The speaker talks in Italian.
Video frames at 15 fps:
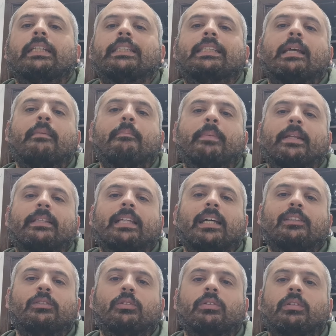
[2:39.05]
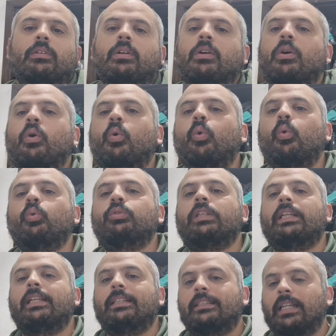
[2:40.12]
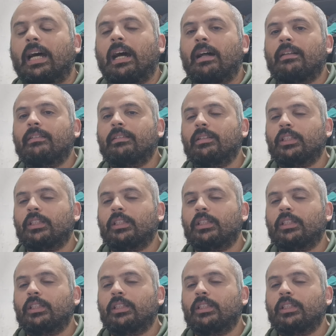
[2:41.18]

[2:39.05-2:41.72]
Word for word: sempre dato utilità,